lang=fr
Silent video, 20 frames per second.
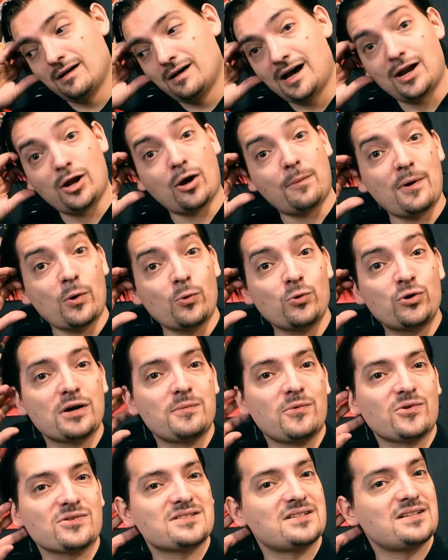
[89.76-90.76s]
Alors par où
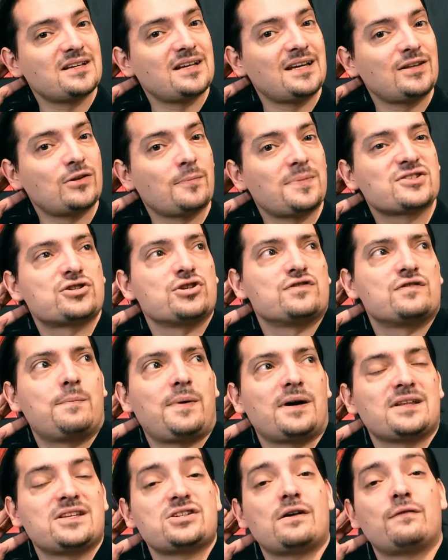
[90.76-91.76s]
commencer Non parce que je vais
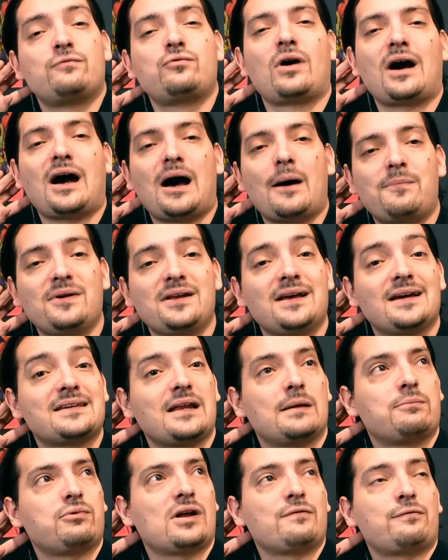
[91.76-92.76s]
pas déjà vous rappeler à
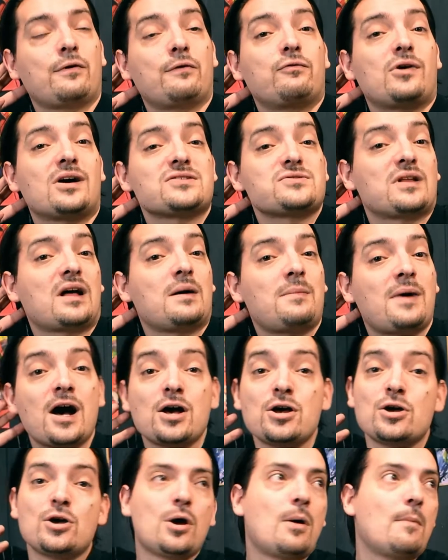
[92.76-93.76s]
quel point il faut voir ce drama
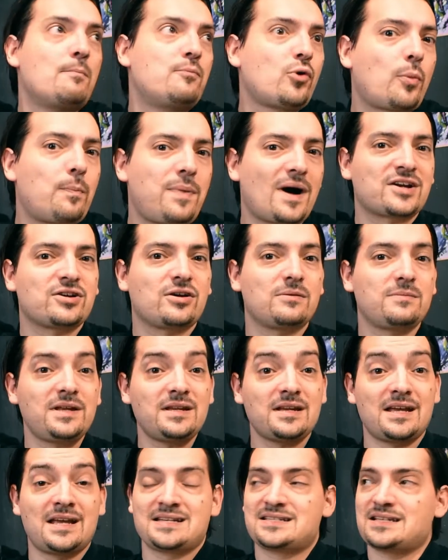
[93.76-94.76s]
pour Park Bin
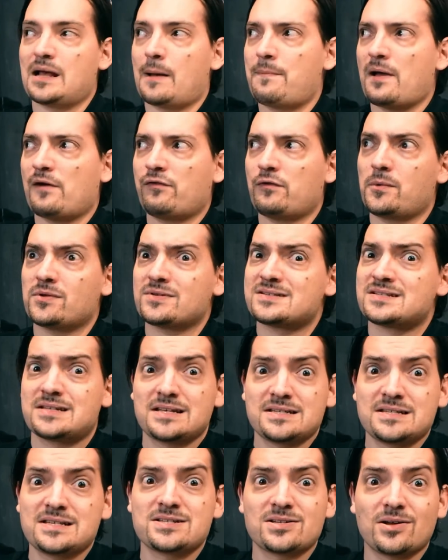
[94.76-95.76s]
et sa performance
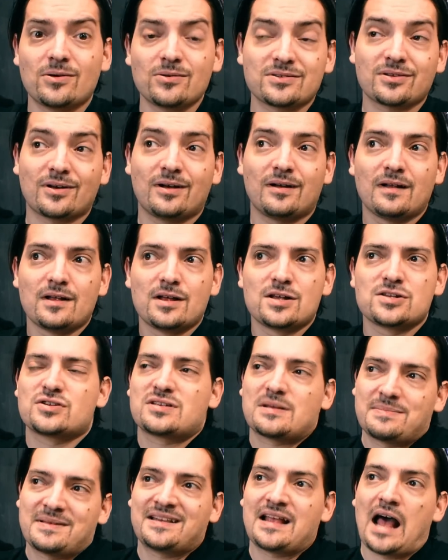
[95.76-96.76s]
saisissante. Ce
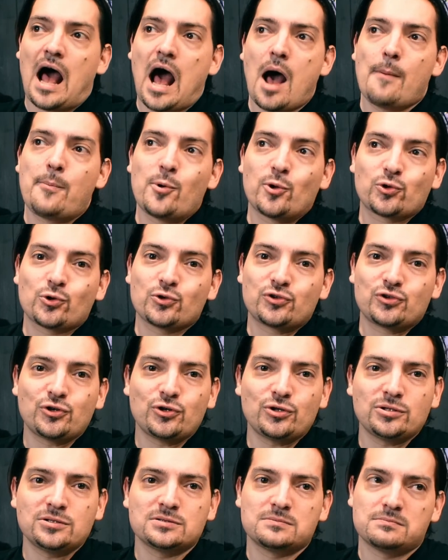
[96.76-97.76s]
sera peut-être un peu trop
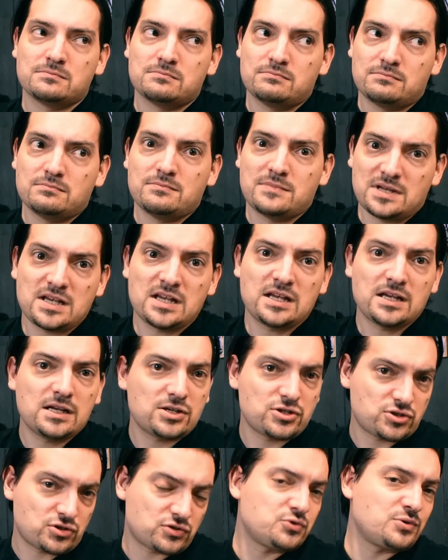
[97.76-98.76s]
tôt, mais
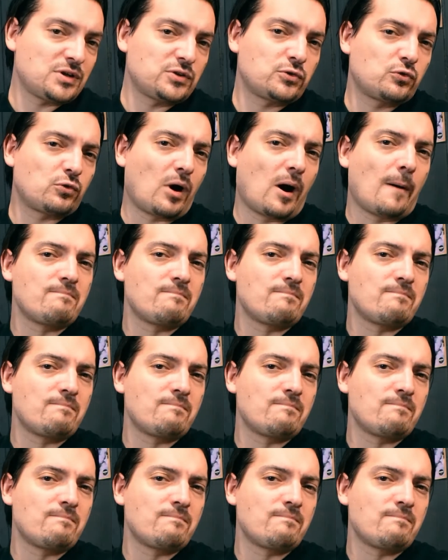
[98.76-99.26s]
je suis à deux doigts.